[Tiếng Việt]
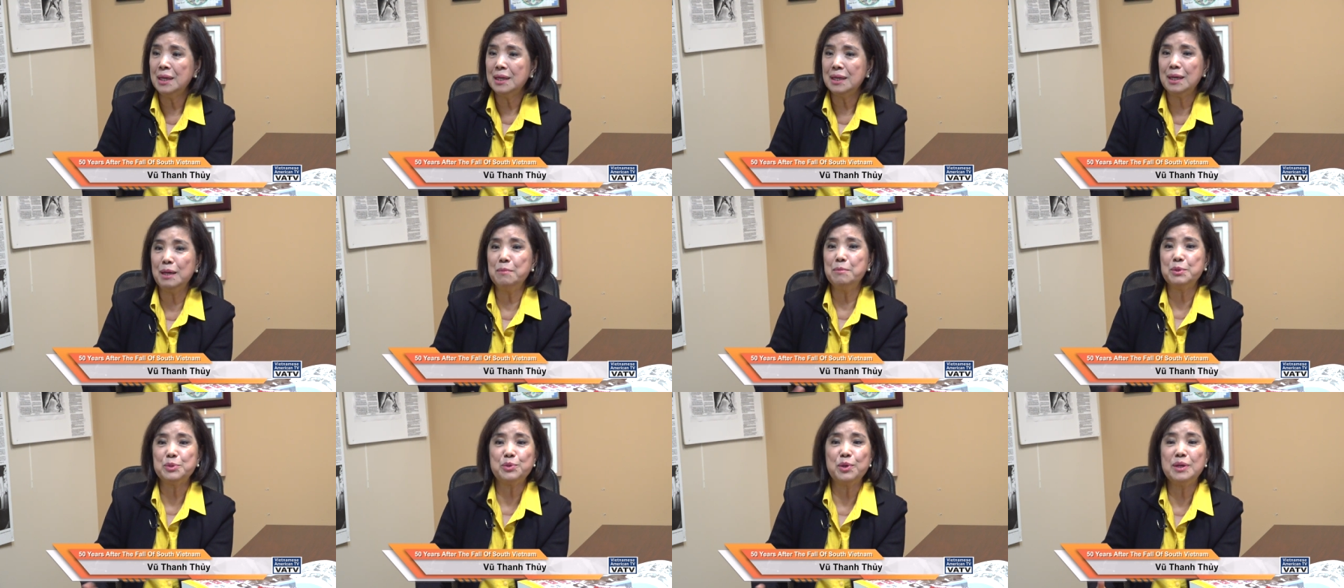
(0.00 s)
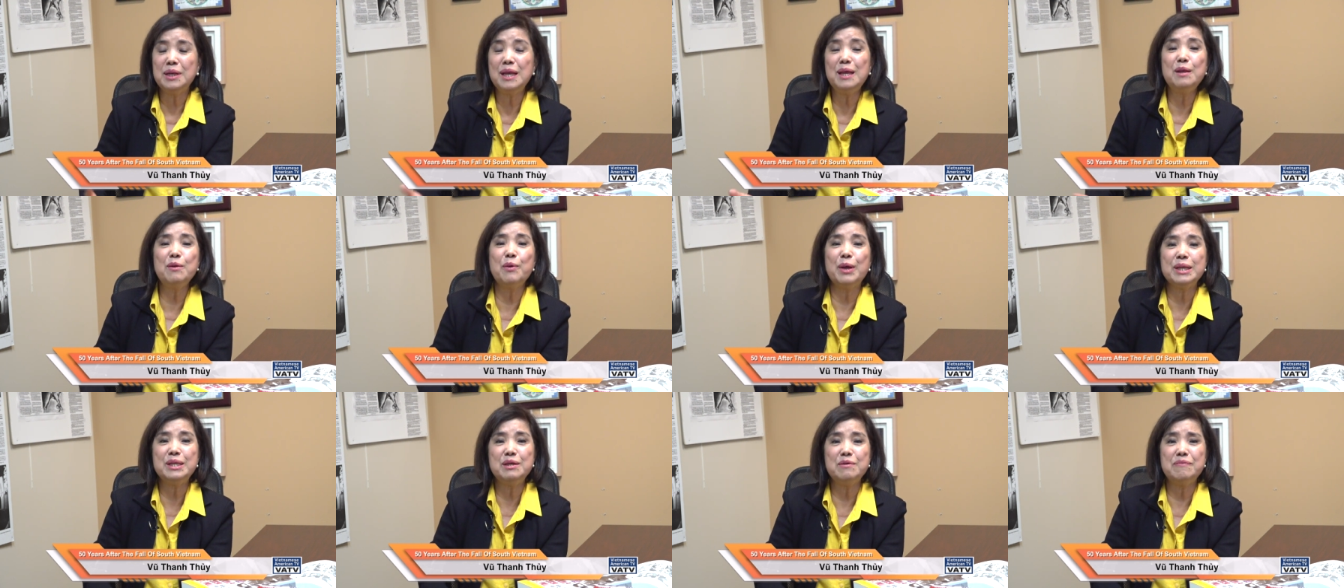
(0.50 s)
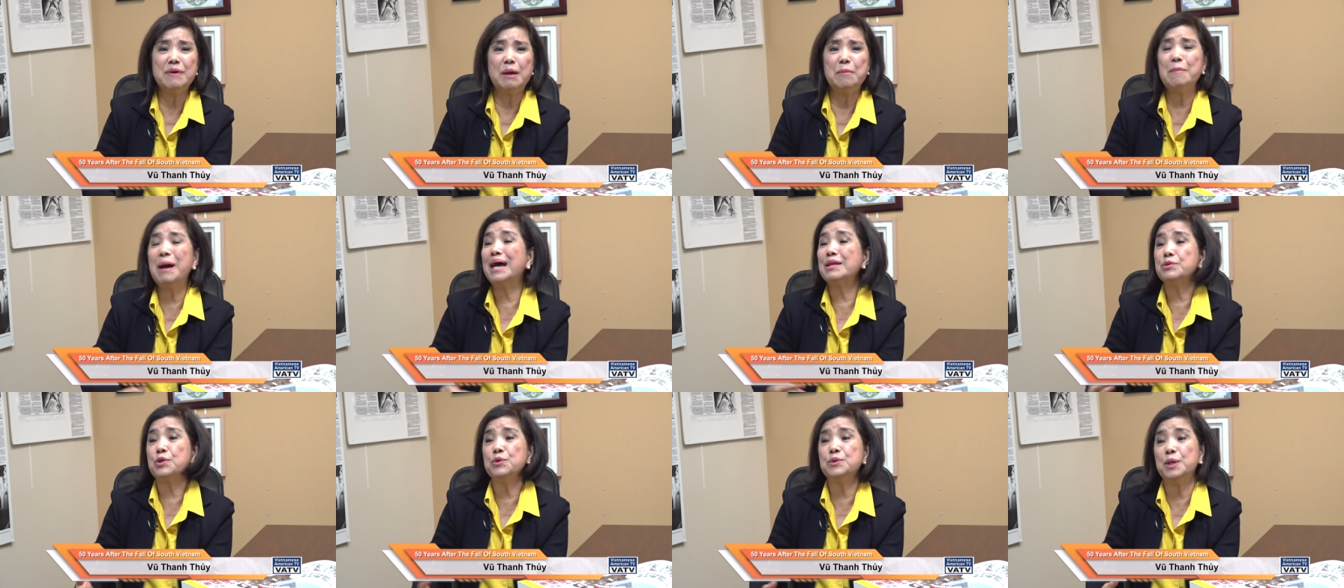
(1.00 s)
Khi mà tôi lý luận như vậy,
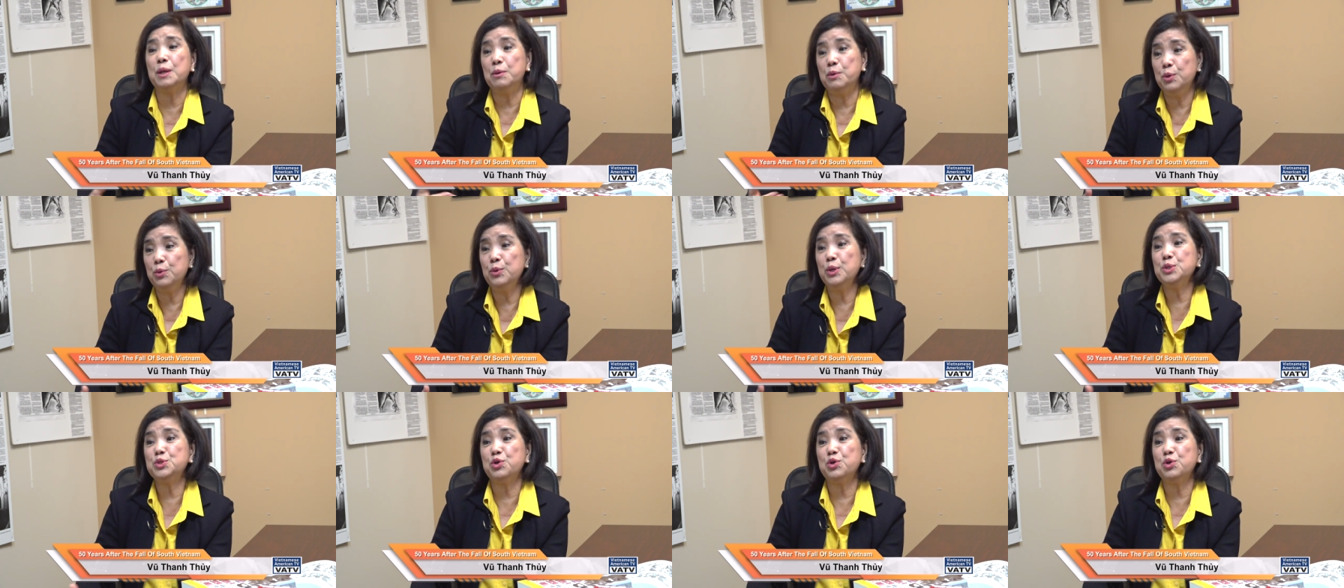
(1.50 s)
bác tôi thì luôn luôn